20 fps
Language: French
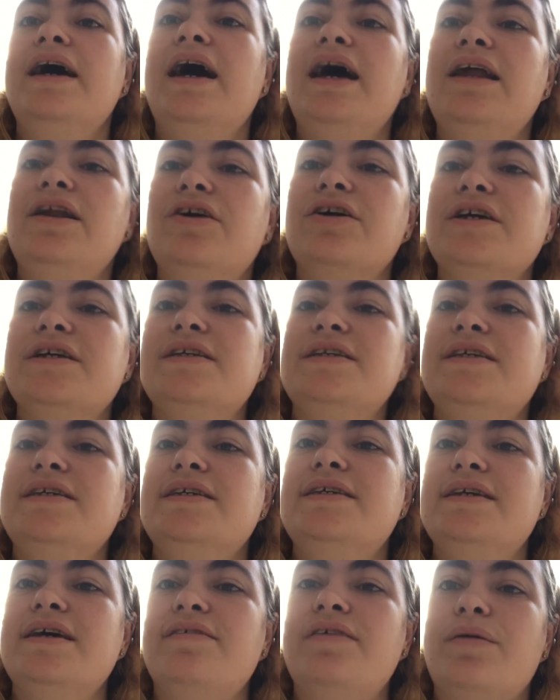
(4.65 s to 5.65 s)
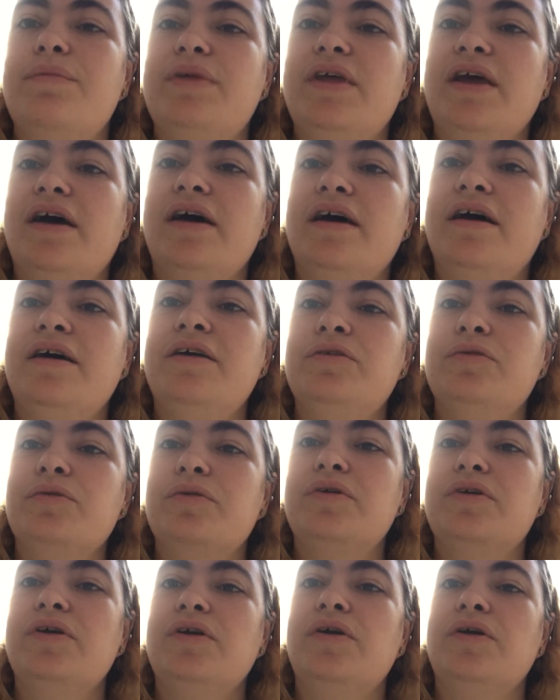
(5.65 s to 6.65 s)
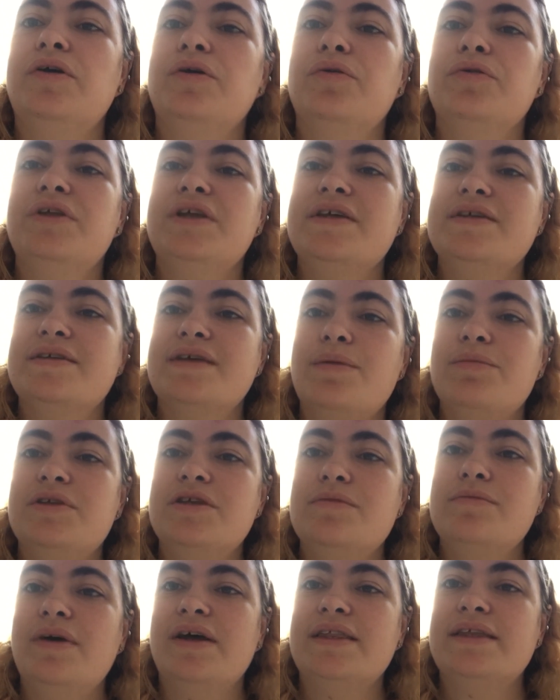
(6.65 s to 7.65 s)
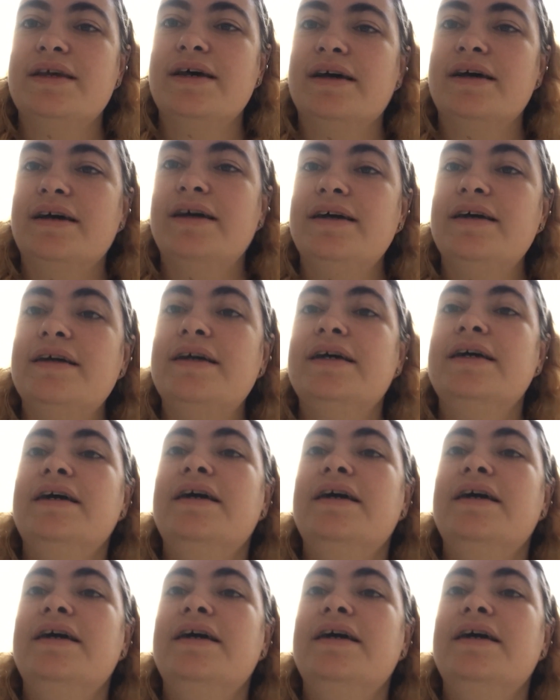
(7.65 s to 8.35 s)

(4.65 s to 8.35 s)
Alors ici ça va bien, donc euh, on est samedi matin,